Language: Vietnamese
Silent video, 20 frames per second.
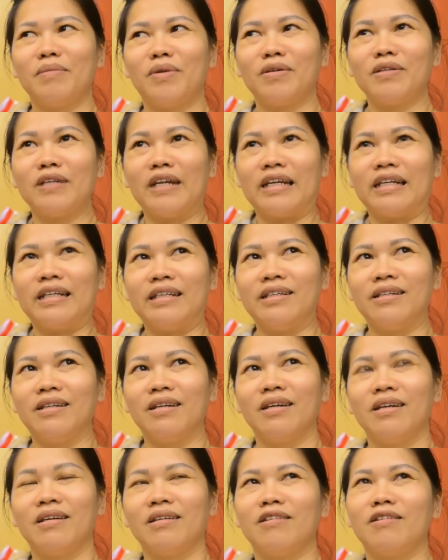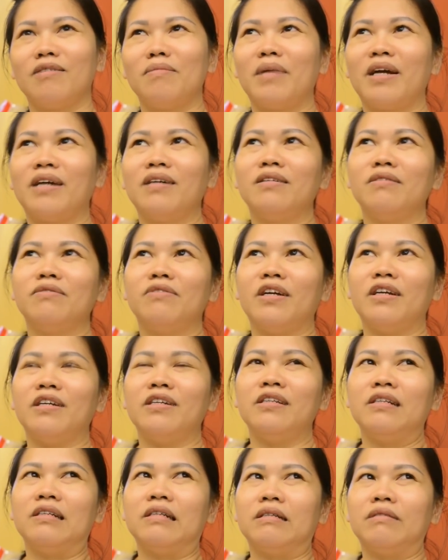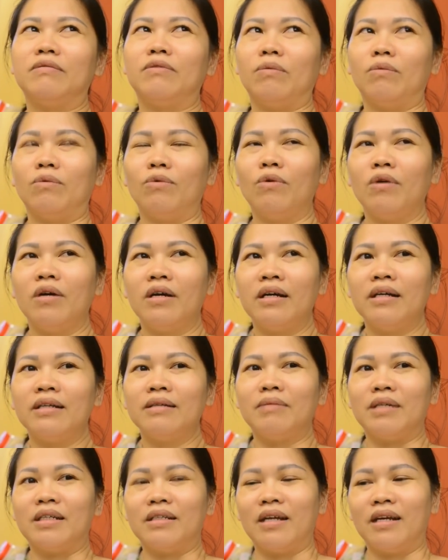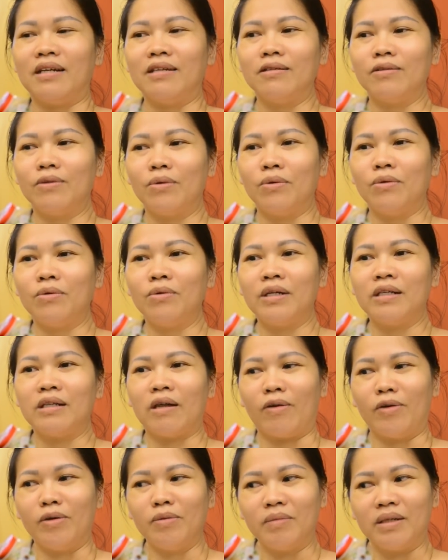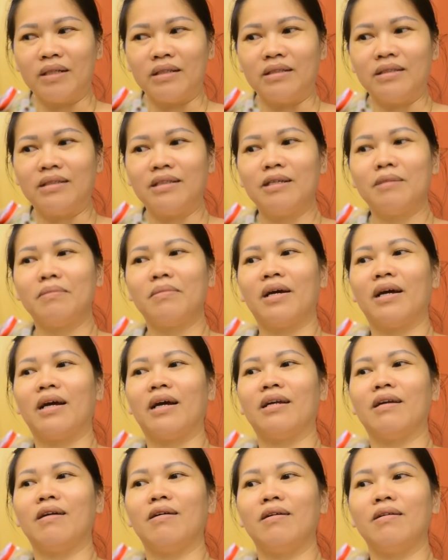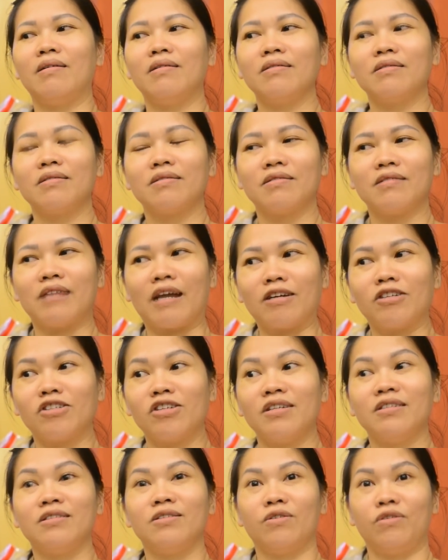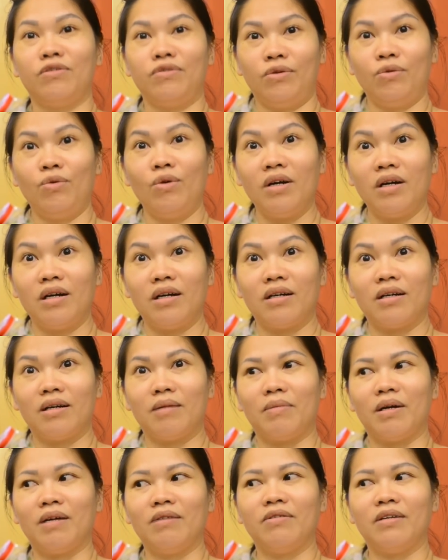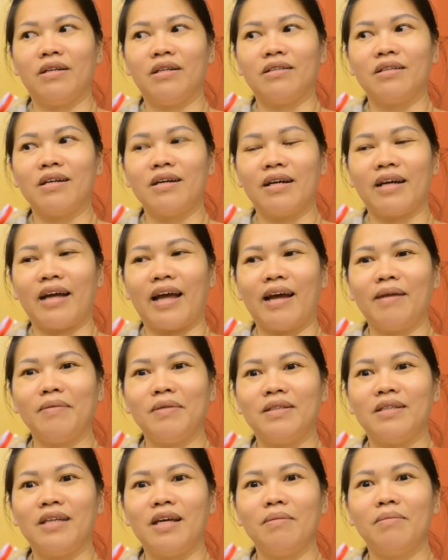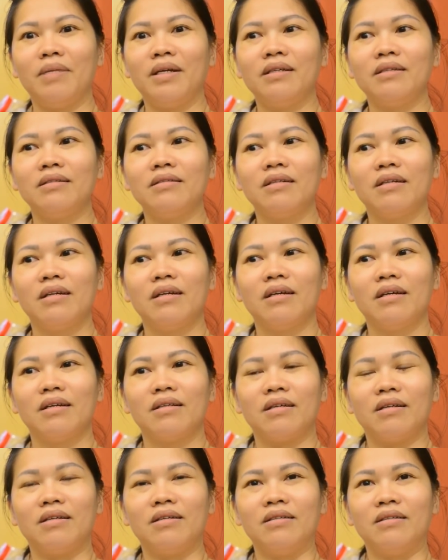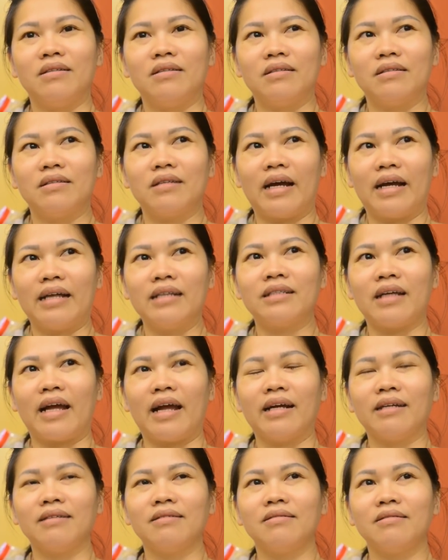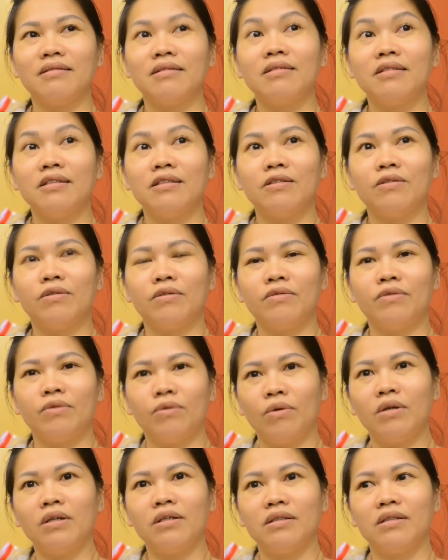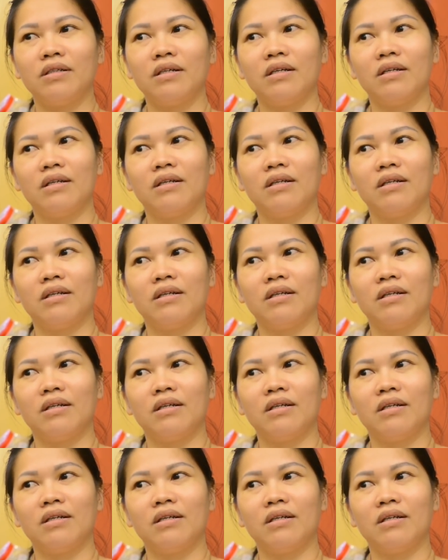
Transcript: cái món này. Nó mang hương vị vùng quê Bình Định của quê nội mình, nhưng mà nó đặc trưng của Phú Quốc là bởi vì tất cả mình chế biến từ hải sản tươi của Phú Quốc.